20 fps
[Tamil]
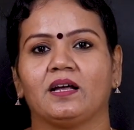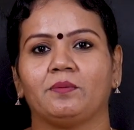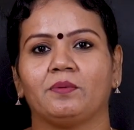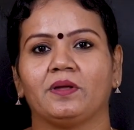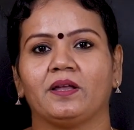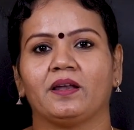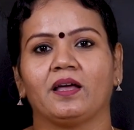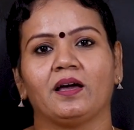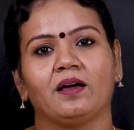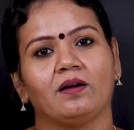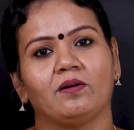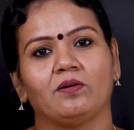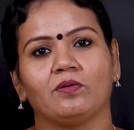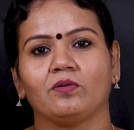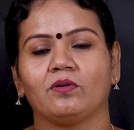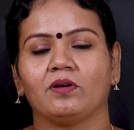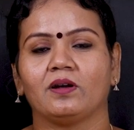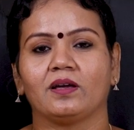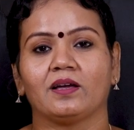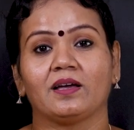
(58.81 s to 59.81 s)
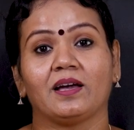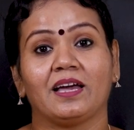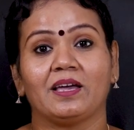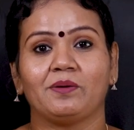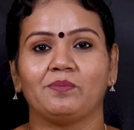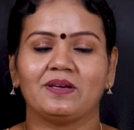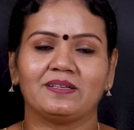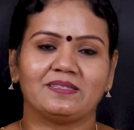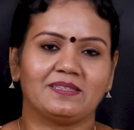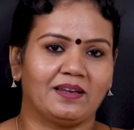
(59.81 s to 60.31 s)
அப்படின்னா உங்களுக்கு
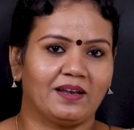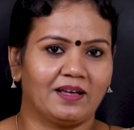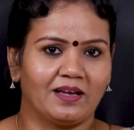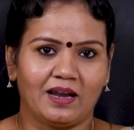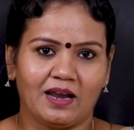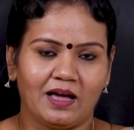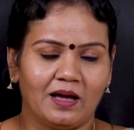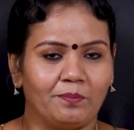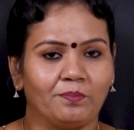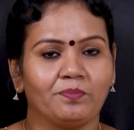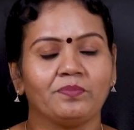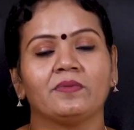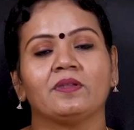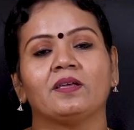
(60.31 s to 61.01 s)
ஐபிஎஸ் இருக்கலாம்